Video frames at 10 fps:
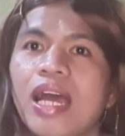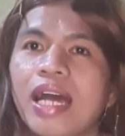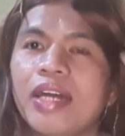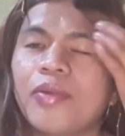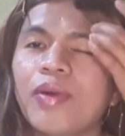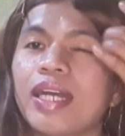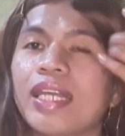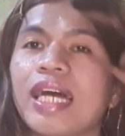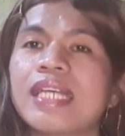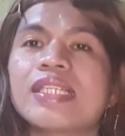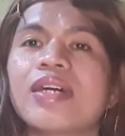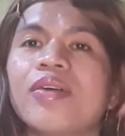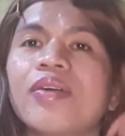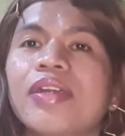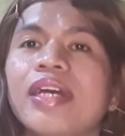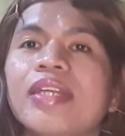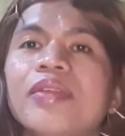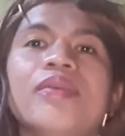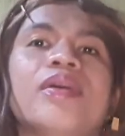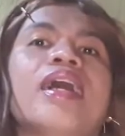ano ang lasa or
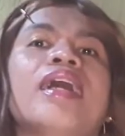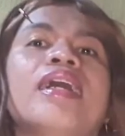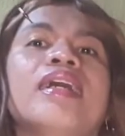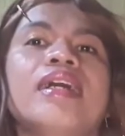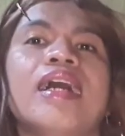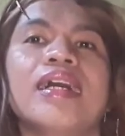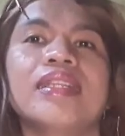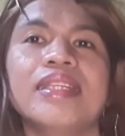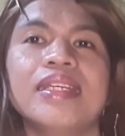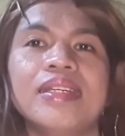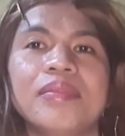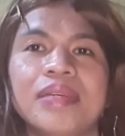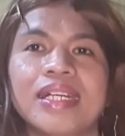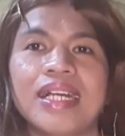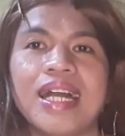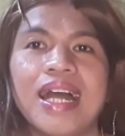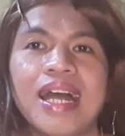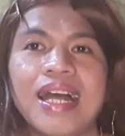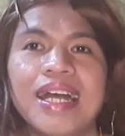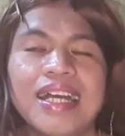ano ang ating
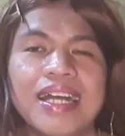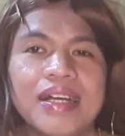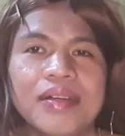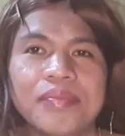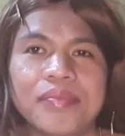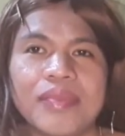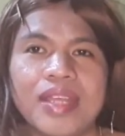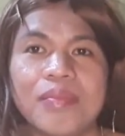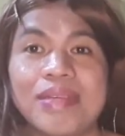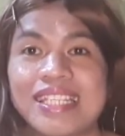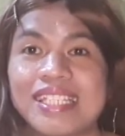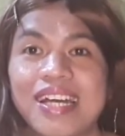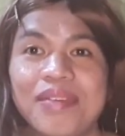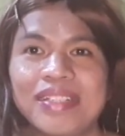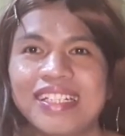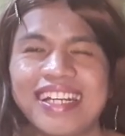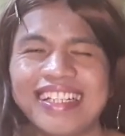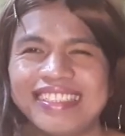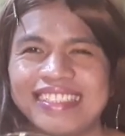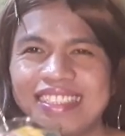mga masasabi
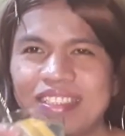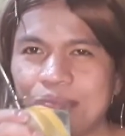guys.